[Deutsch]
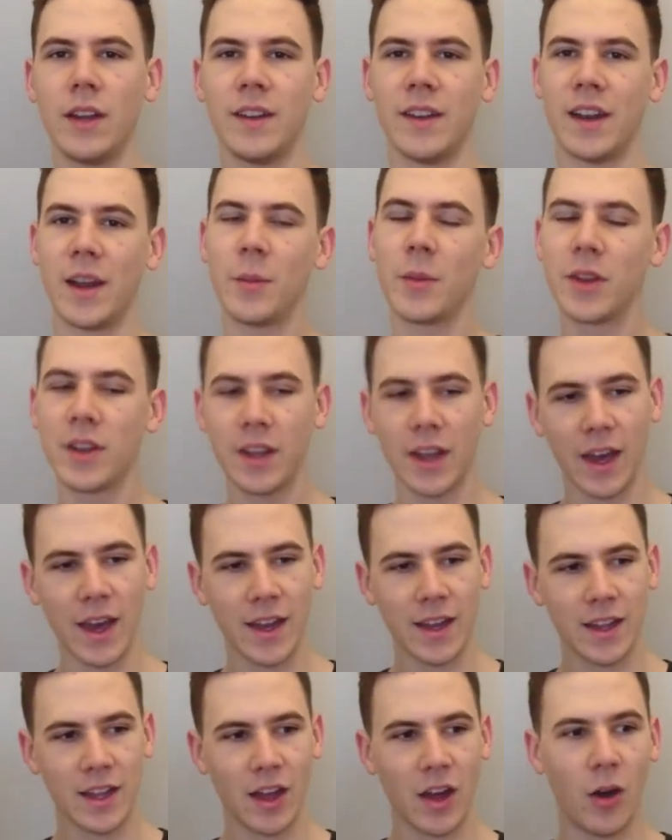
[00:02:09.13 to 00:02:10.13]
dann habe ich
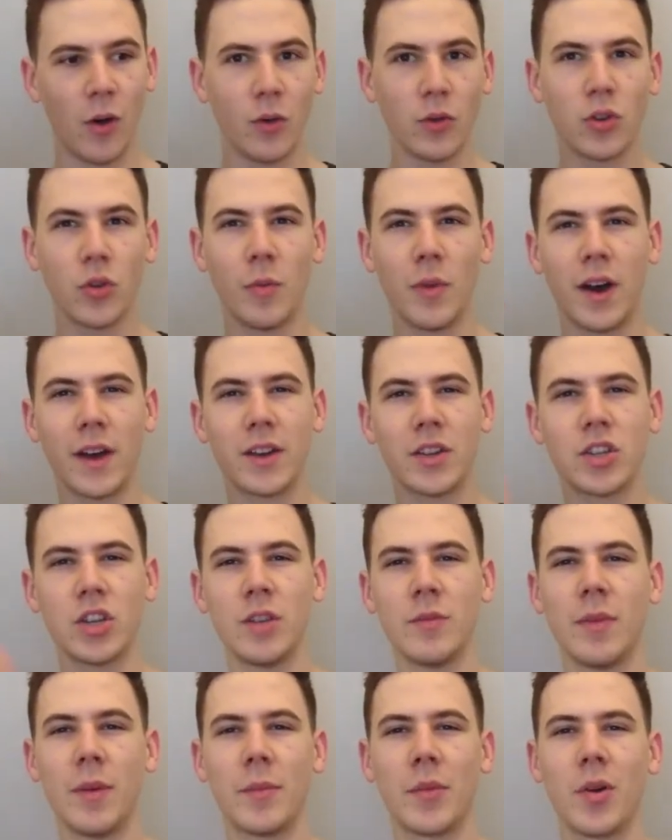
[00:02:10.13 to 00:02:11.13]
direkt automatisch
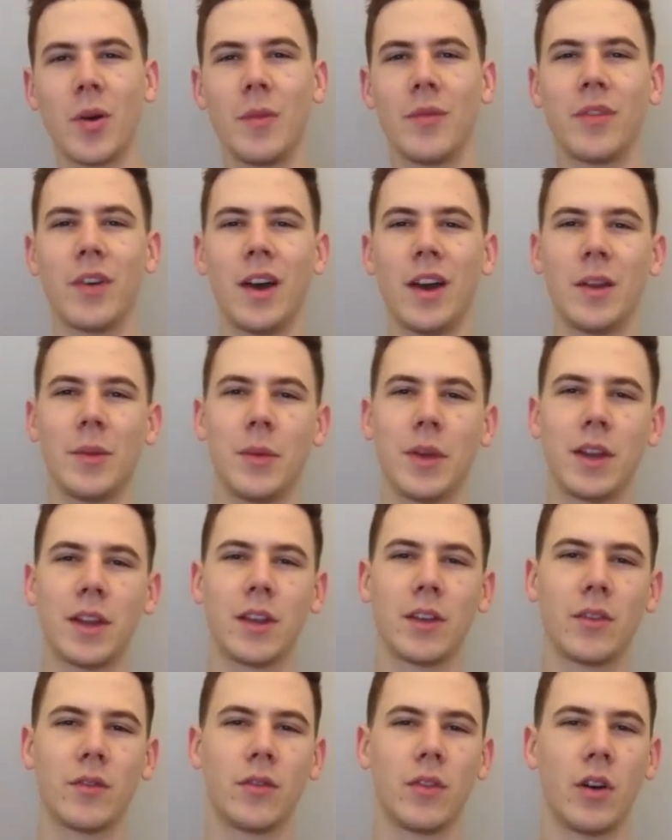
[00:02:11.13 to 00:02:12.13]
in meinem Kopf ein
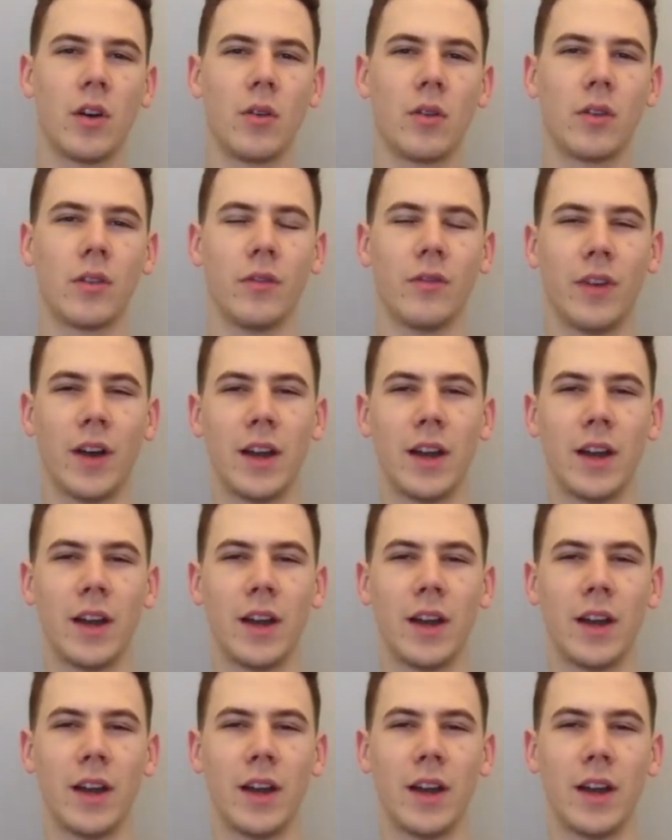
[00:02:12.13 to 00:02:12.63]
Mädchen vor Augen,